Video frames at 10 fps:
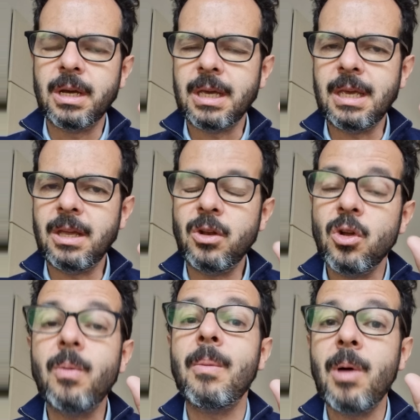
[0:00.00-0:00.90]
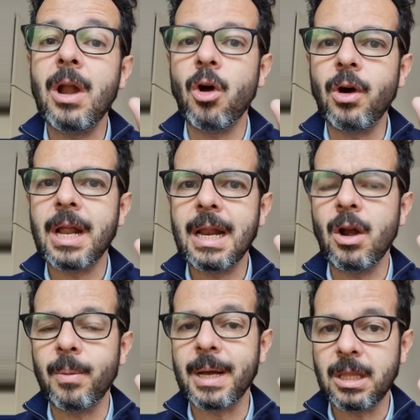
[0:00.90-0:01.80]
y no vamos a lograr
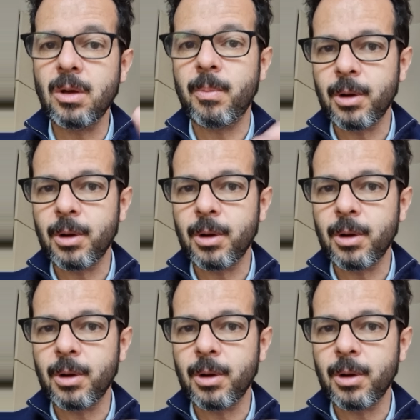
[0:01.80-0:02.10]
el objetivo